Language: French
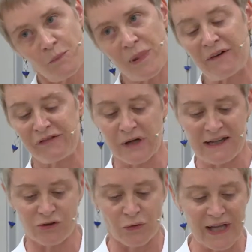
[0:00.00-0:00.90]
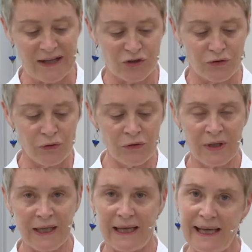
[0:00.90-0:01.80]
parfois à son insu,
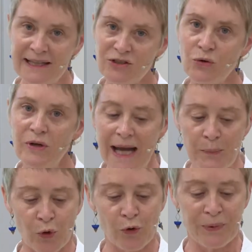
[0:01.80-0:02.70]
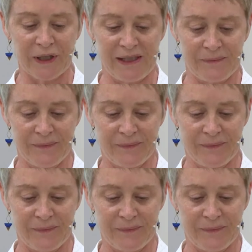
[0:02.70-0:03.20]
et se l'approprient.